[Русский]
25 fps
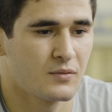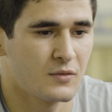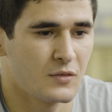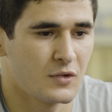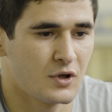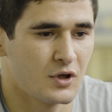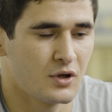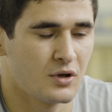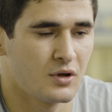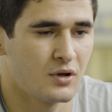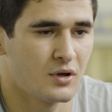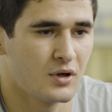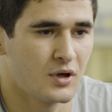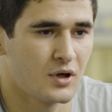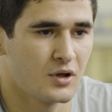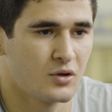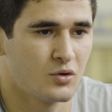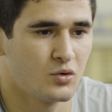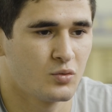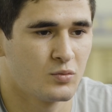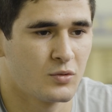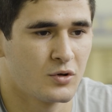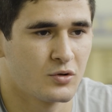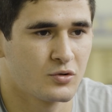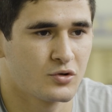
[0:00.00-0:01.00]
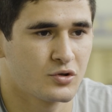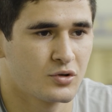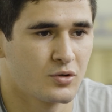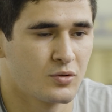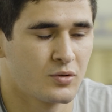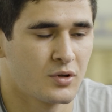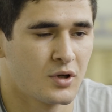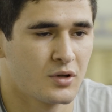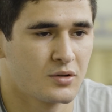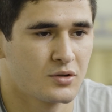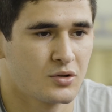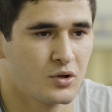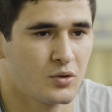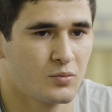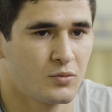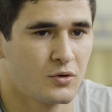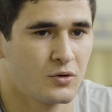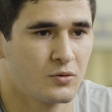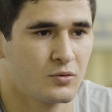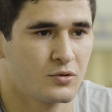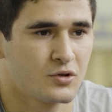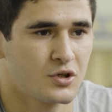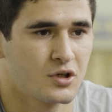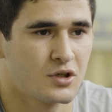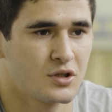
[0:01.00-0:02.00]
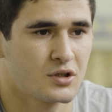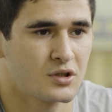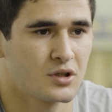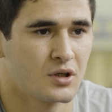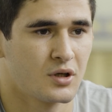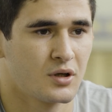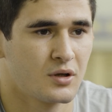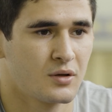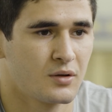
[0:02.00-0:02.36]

И я думаю, что у нас все получится.